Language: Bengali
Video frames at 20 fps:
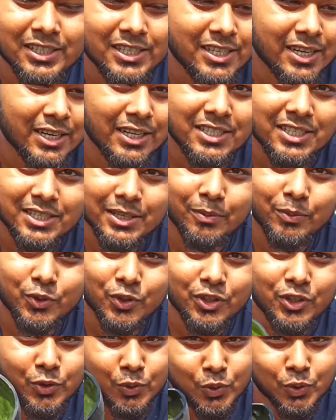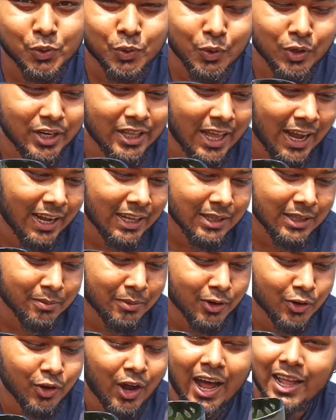নিজের ইচ্ছে মতন ইউজ করে দেখাতে
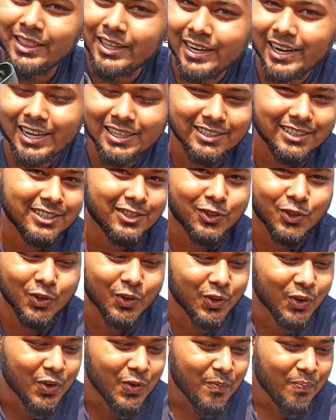পারো হাতের কাজে তো